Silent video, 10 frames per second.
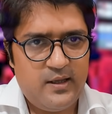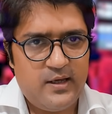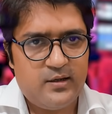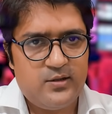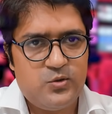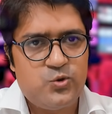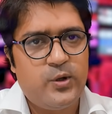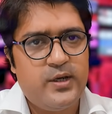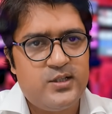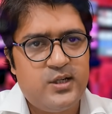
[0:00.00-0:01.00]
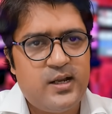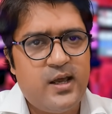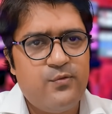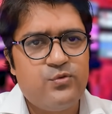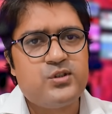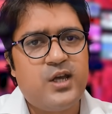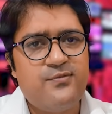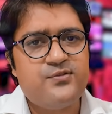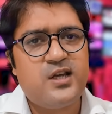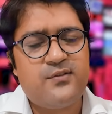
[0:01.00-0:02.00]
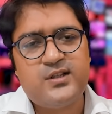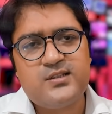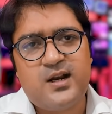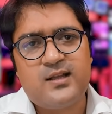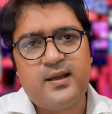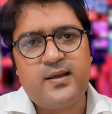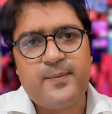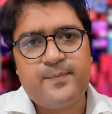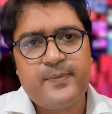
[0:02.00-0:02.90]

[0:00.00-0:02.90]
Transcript: एक जो एजेंडा है वो साफ साफ नज़र आता है